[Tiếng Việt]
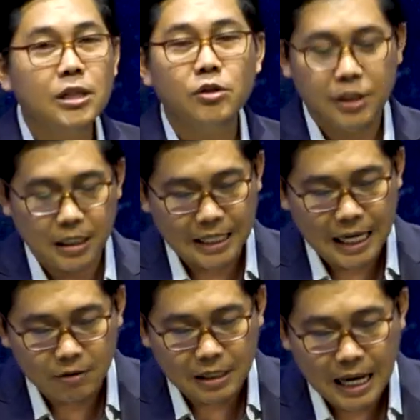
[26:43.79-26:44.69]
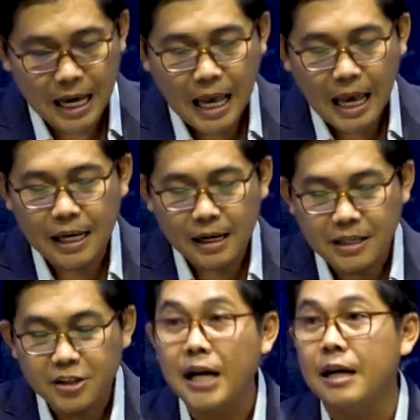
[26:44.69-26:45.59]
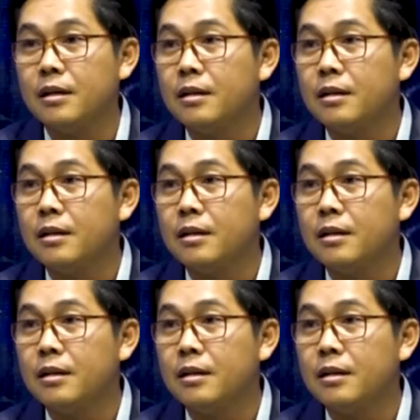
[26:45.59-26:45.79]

tụi chia cái hào thá hệ ra nhật